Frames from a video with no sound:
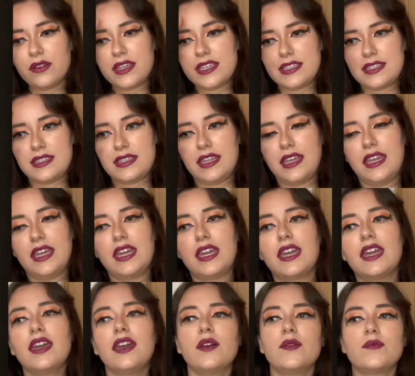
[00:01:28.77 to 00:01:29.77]

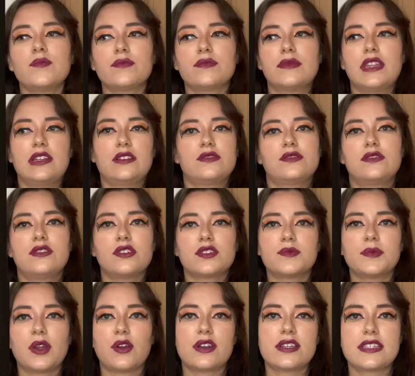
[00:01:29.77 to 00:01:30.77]
Este, de los dos
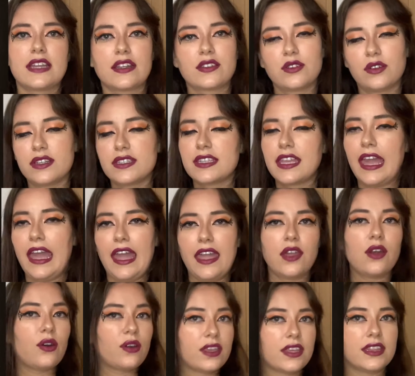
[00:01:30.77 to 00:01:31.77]
mejores actores que
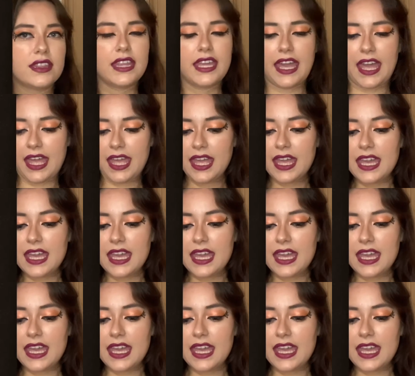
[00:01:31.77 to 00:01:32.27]
hay hoy en día.